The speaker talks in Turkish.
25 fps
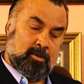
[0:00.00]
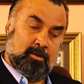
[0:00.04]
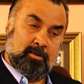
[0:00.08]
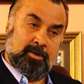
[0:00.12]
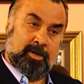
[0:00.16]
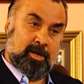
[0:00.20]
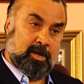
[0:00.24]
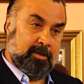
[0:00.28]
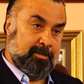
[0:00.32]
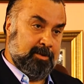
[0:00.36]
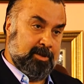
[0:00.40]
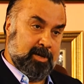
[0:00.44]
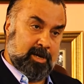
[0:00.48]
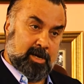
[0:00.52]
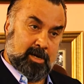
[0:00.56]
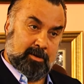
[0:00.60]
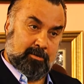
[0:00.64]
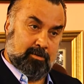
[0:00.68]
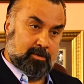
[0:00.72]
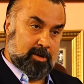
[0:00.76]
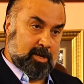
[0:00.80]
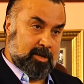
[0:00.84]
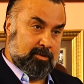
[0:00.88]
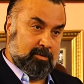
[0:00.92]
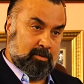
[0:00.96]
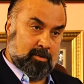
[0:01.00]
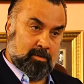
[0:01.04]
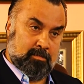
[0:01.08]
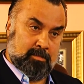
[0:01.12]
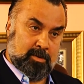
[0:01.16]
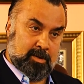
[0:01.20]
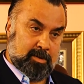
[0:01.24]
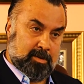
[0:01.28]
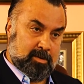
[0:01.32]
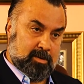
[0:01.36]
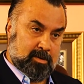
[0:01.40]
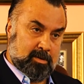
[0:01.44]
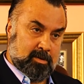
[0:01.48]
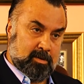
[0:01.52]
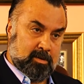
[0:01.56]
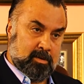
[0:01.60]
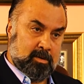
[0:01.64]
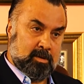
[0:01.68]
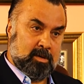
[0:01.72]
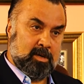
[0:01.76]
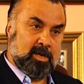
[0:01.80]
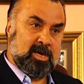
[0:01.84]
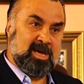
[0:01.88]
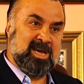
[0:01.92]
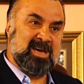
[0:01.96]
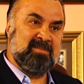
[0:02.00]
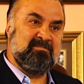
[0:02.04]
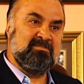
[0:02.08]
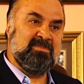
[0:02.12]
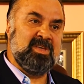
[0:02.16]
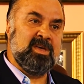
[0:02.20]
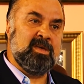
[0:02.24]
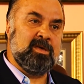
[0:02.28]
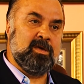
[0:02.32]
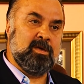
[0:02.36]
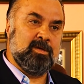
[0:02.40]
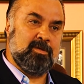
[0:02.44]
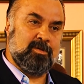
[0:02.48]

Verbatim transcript: Onları bir daha gören olmadı. Hem de